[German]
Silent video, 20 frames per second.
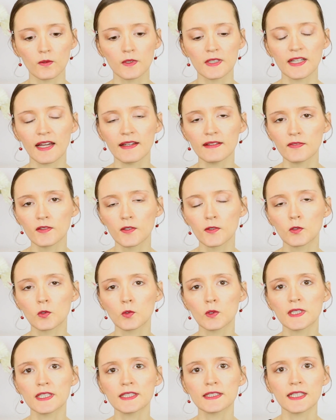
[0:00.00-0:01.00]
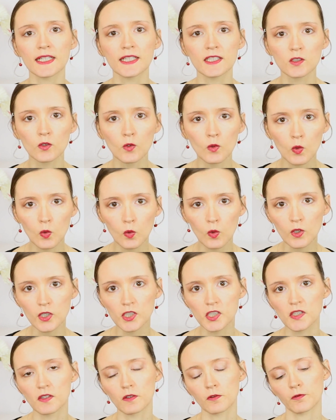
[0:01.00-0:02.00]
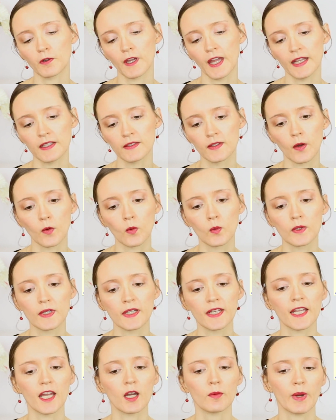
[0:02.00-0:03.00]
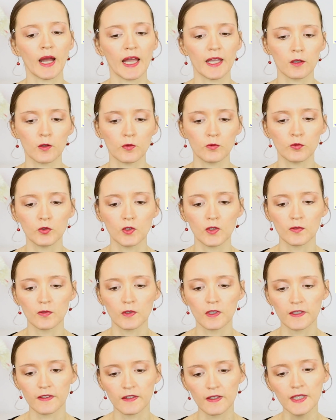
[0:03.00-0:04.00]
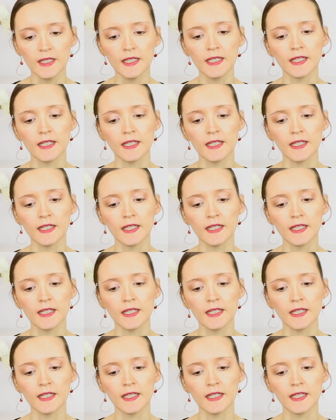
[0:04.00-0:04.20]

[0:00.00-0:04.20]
und das durch technologische Veränderungen herbeigeführt wird.